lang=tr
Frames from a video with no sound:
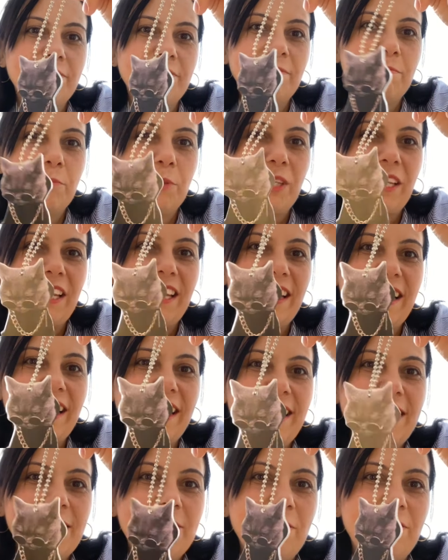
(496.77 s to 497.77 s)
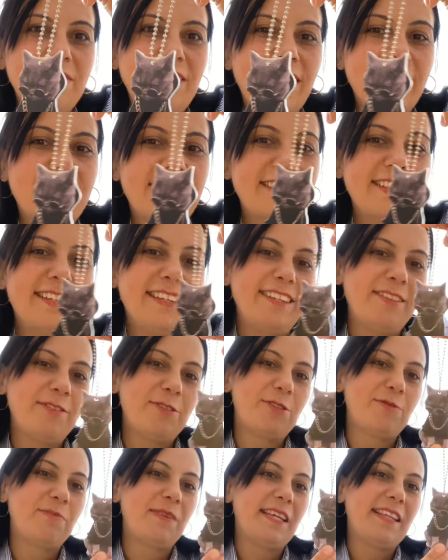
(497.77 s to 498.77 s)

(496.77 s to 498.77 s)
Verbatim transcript: Bu da yine çok tatlı. Hoşuma